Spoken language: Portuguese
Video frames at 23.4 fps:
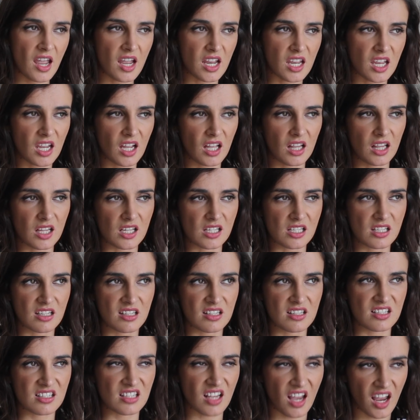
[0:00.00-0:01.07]
É aquela
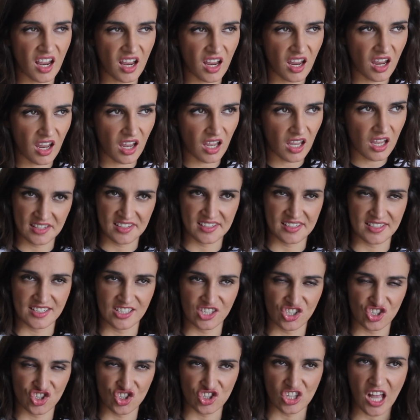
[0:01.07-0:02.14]
seca que se
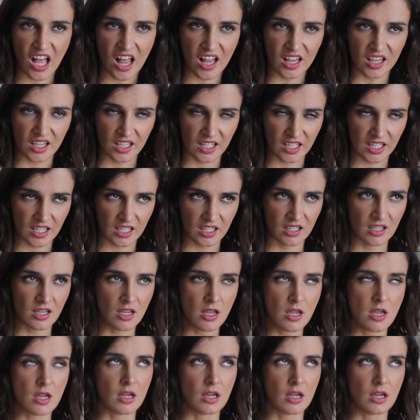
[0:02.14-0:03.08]
instala e que